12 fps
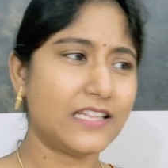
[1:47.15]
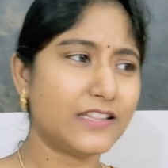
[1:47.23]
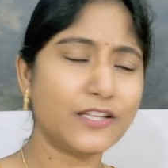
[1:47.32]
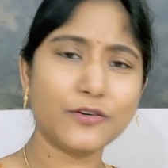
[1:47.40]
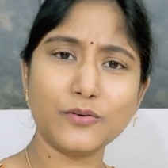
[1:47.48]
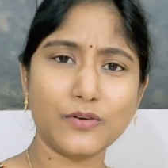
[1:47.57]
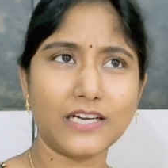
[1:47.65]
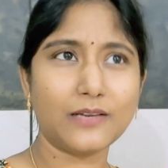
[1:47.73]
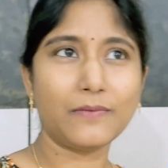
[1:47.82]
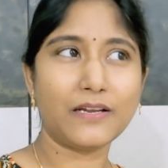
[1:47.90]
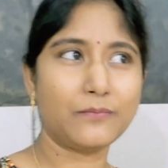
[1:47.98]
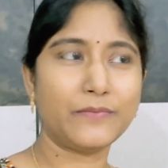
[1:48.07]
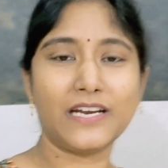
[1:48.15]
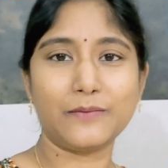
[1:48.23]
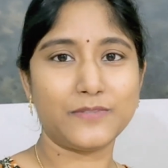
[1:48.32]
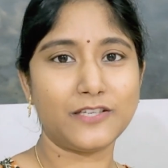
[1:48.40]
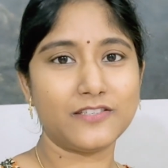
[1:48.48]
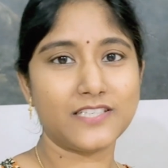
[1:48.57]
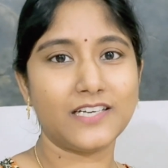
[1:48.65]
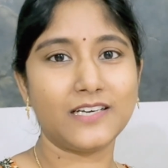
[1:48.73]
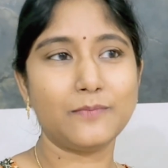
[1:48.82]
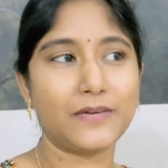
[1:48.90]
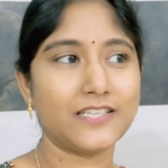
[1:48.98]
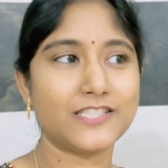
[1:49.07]
అందరూ అంటే మనం మీరు అబ్జర్వ్
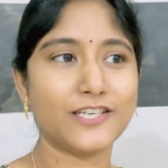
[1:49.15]
చేయండి మన